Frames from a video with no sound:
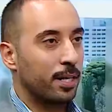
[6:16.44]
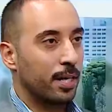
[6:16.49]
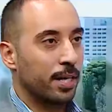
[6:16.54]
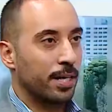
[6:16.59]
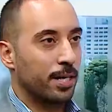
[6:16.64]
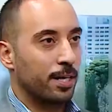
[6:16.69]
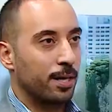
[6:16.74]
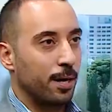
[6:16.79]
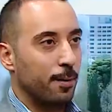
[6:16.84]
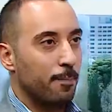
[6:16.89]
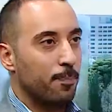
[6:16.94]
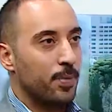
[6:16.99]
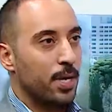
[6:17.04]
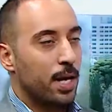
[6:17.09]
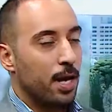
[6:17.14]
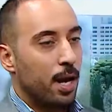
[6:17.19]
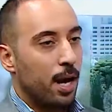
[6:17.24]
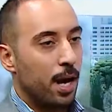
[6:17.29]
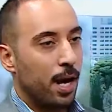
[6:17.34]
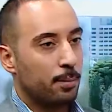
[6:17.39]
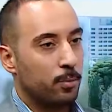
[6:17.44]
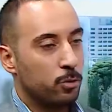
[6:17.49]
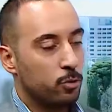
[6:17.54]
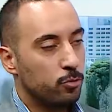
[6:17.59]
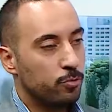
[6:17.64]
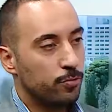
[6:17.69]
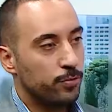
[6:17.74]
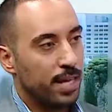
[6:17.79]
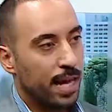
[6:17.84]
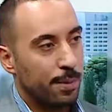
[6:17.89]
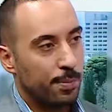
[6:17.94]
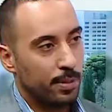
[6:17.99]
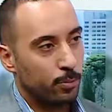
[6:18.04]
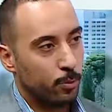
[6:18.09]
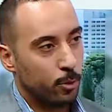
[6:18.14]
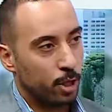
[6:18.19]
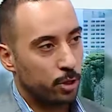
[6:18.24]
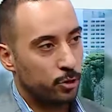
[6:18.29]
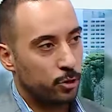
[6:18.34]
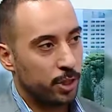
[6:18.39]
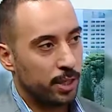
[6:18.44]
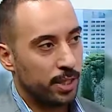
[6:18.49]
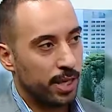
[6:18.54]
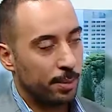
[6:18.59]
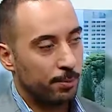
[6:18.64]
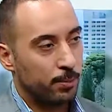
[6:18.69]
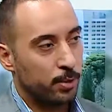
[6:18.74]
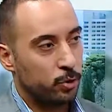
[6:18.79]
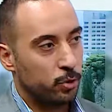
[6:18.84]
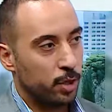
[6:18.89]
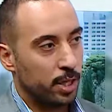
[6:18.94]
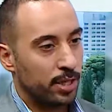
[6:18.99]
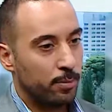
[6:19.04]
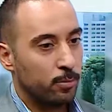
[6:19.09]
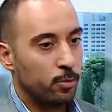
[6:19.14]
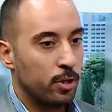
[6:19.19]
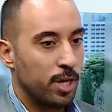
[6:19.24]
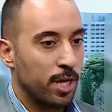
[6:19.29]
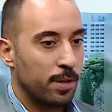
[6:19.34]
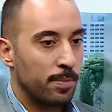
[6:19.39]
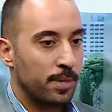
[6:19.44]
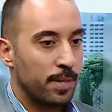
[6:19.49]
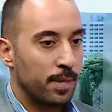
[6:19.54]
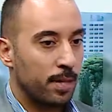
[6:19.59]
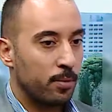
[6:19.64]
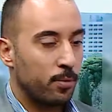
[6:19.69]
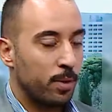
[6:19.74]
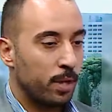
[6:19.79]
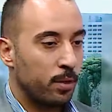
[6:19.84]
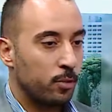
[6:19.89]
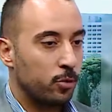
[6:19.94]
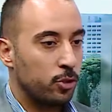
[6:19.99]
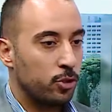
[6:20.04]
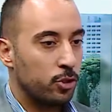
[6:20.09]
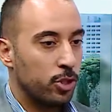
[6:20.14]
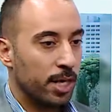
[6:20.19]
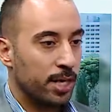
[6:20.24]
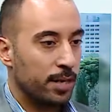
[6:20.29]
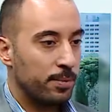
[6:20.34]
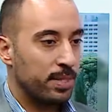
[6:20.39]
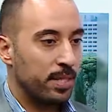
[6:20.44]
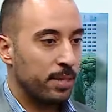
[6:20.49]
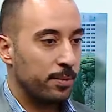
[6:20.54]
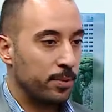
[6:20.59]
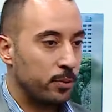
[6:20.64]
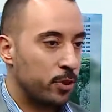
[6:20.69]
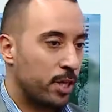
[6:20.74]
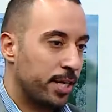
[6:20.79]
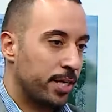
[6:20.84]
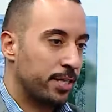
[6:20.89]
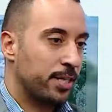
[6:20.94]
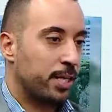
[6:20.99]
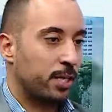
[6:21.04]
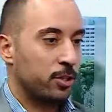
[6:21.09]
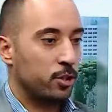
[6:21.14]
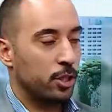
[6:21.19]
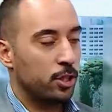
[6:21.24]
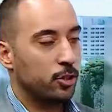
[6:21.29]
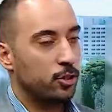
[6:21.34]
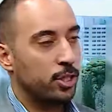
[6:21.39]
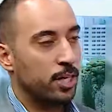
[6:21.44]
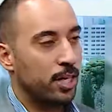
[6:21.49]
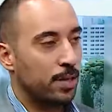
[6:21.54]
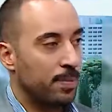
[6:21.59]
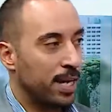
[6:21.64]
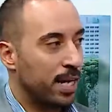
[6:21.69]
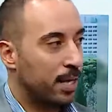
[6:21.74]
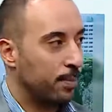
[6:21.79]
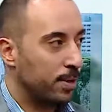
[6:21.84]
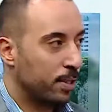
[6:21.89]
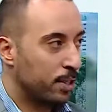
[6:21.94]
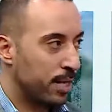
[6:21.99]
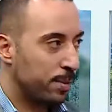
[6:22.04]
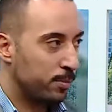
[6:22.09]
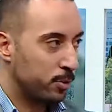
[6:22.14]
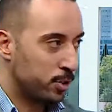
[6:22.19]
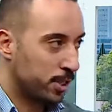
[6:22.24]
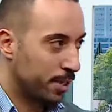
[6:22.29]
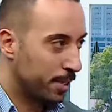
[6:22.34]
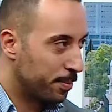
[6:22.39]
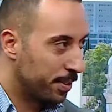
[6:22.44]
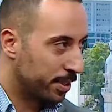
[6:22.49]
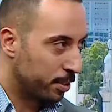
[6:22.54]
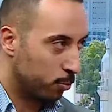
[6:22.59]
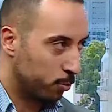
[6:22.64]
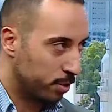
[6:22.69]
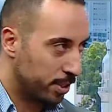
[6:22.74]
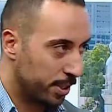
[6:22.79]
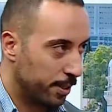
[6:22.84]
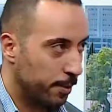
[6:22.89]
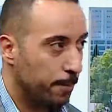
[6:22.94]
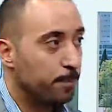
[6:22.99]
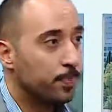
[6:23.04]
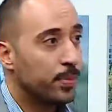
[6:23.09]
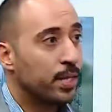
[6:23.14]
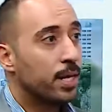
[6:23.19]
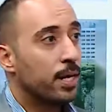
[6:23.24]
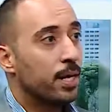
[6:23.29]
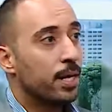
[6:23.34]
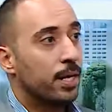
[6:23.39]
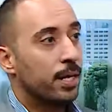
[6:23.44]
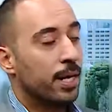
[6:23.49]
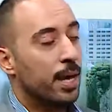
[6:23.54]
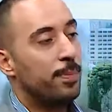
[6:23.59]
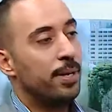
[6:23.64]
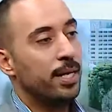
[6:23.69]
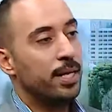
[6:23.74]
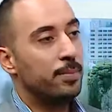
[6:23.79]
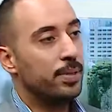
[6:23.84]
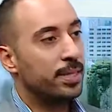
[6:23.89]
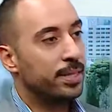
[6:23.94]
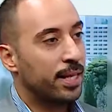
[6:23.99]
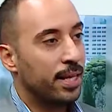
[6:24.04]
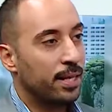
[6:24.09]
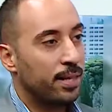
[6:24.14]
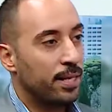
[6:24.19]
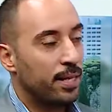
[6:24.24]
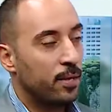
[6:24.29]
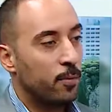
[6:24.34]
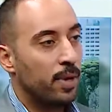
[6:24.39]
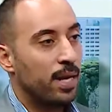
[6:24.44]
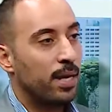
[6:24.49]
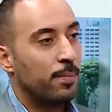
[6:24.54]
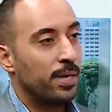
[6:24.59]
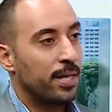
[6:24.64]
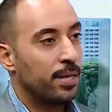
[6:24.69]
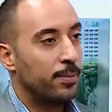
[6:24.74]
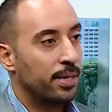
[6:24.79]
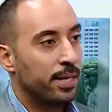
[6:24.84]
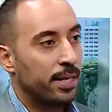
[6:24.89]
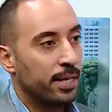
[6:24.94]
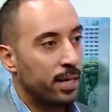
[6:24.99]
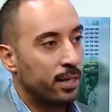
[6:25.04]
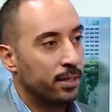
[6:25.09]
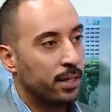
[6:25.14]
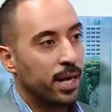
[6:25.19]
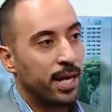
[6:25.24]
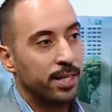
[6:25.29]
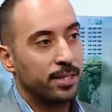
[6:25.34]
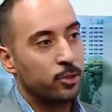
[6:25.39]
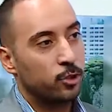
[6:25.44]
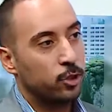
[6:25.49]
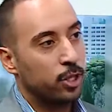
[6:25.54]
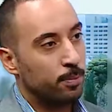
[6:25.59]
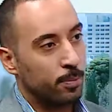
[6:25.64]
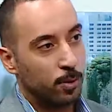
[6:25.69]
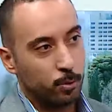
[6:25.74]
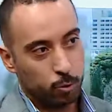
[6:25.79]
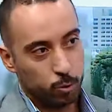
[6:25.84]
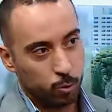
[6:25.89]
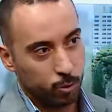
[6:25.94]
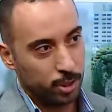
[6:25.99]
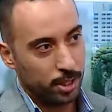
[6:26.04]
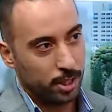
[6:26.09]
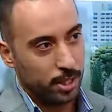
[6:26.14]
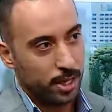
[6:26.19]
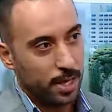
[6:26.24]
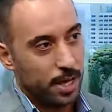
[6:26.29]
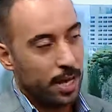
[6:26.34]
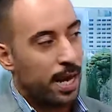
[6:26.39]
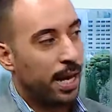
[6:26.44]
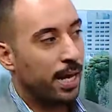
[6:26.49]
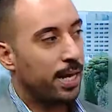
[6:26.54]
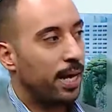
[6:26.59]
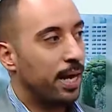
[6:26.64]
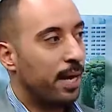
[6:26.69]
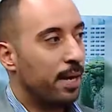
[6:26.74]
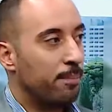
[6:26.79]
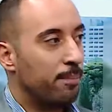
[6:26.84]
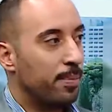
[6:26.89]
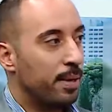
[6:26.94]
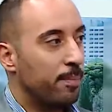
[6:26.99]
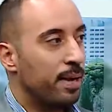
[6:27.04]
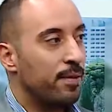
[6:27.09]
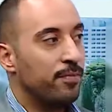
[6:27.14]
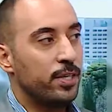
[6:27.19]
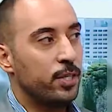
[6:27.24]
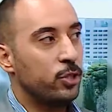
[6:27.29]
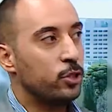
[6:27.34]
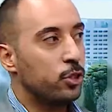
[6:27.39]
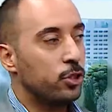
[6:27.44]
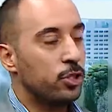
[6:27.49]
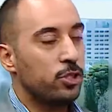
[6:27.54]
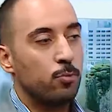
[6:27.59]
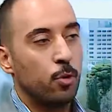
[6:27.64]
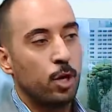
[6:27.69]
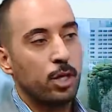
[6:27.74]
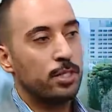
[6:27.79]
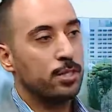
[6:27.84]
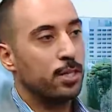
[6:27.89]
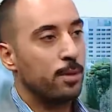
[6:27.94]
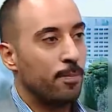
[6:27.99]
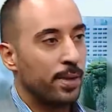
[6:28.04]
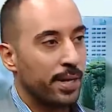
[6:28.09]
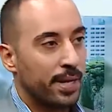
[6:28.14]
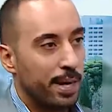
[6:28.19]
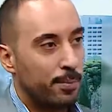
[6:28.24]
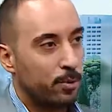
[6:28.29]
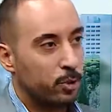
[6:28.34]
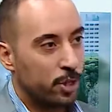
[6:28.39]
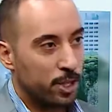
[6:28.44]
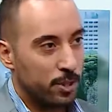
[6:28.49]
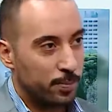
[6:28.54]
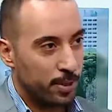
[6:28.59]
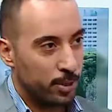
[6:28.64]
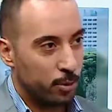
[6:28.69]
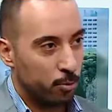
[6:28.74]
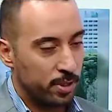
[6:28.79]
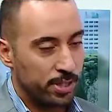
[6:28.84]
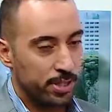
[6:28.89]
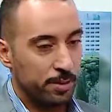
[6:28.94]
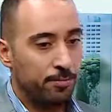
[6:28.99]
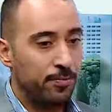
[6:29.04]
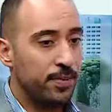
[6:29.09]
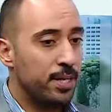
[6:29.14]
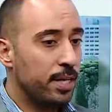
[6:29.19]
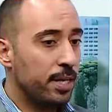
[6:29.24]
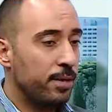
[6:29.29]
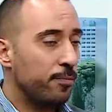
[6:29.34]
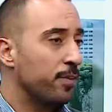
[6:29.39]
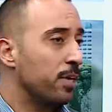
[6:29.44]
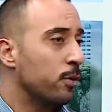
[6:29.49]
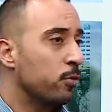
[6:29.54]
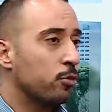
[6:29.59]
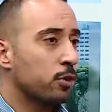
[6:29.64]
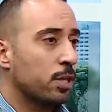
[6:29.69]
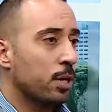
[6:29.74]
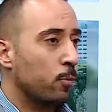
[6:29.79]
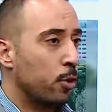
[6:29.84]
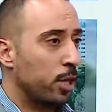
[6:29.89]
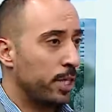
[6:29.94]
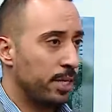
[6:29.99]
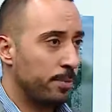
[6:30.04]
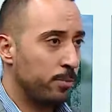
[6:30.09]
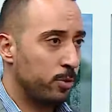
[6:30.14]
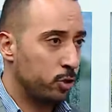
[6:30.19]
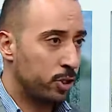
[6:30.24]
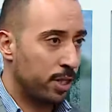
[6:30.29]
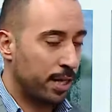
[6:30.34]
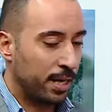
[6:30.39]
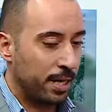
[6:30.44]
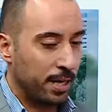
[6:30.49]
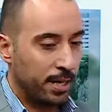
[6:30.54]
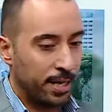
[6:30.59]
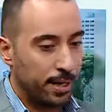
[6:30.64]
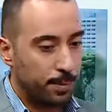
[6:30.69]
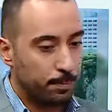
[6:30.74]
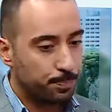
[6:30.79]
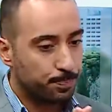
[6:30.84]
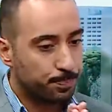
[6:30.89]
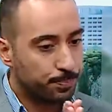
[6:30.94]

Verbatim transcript: الاخيره عم نشوف دائما مراجعين عم بيجوا علينا بقول لك مثلا والله كوتش انا بدي جاي عندك عشان اشترك معك برنامج تثبيت الوزن لا بعلم التغذيه ولا بعلم الرياضه هذا الشيء موجود مم. هلا ما في شيء اسمه اصلا برنامج تثبيت الوزن في في خطه معينه بنشتغل عليها